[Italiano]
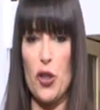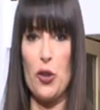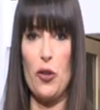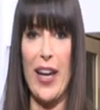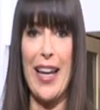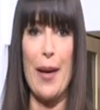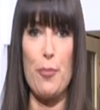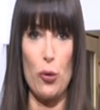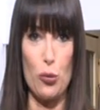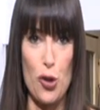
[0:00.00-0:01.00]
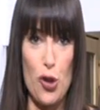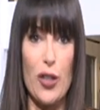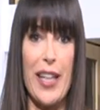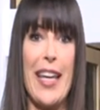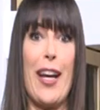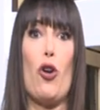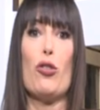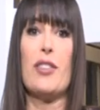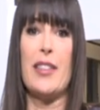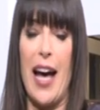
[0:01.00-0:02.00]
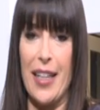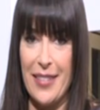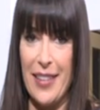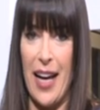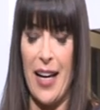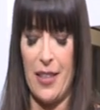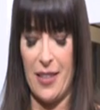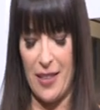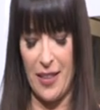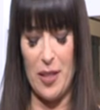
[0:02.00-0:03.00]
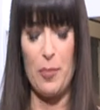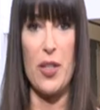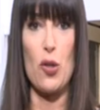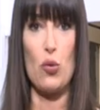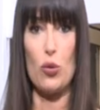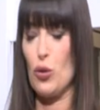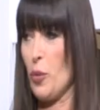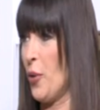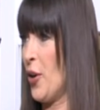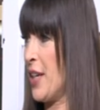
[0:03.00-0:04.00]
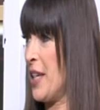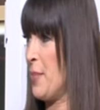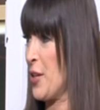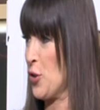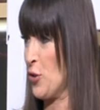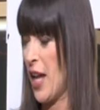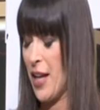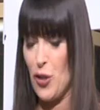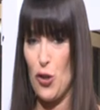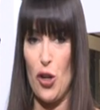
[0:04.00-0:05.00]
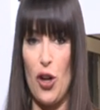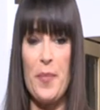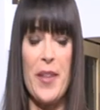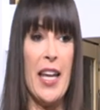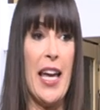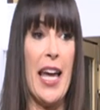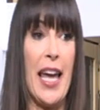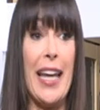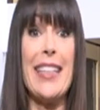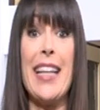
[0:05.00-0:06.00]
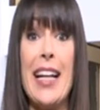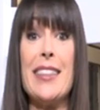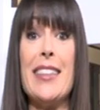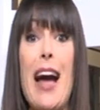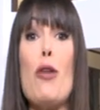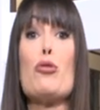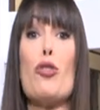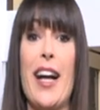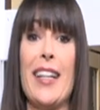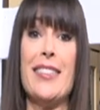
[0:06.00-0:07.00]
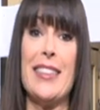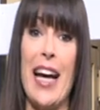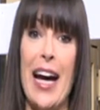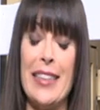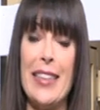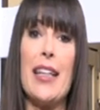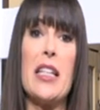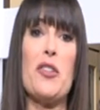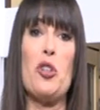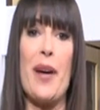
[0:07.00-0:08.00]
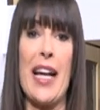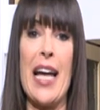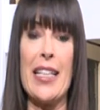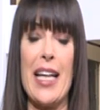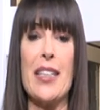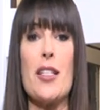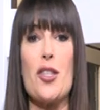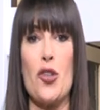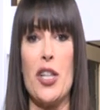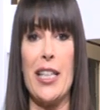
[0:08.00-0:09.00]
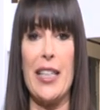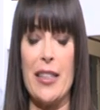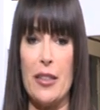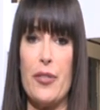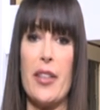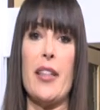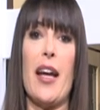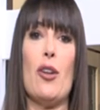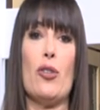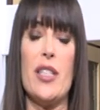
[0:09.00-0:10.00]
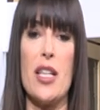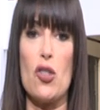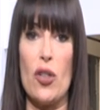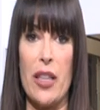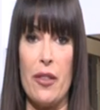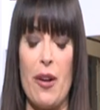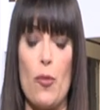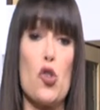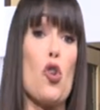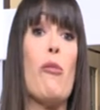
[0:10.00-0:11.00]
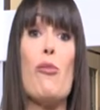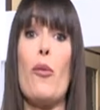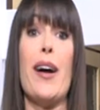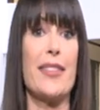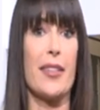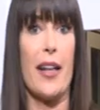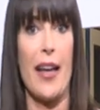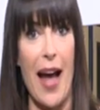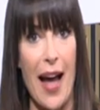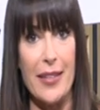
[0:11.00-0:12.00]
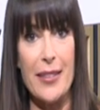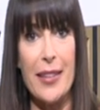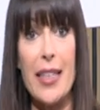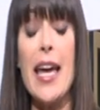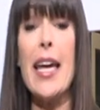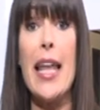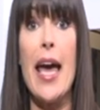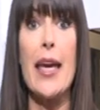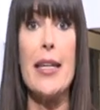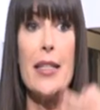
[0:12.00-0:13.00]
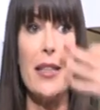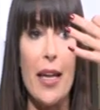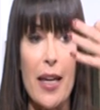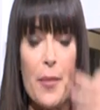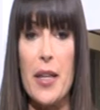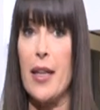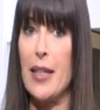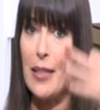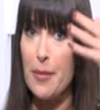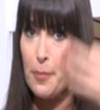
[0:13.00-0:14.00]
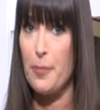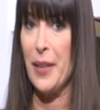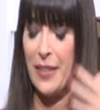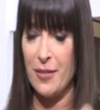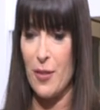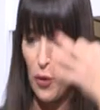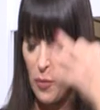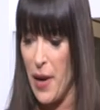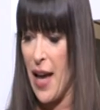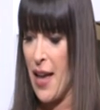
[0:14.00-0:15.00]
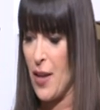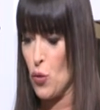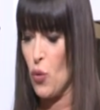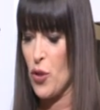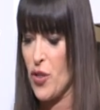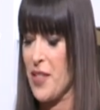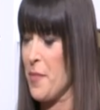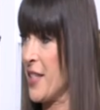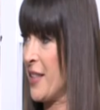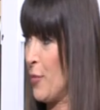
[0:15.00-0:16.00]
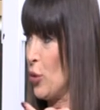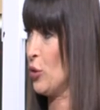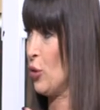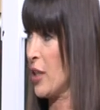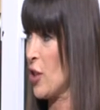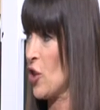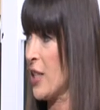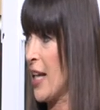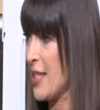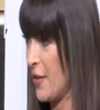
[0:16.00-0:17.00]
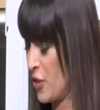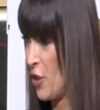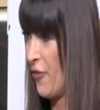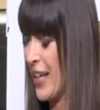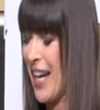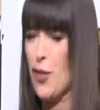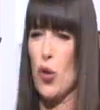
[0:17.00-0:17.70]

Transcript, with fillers: dove è la produzione che contatta eh, il presunto poi personaggio, sì. no? E tanti autocandidati arrivano magari da edizioni di Grande Fratello, di Isola dei Famosi o comunque altre reality e lei, è, è in, insomma, è, su questo è sempre stata molto rigida, se mm. ci fai caso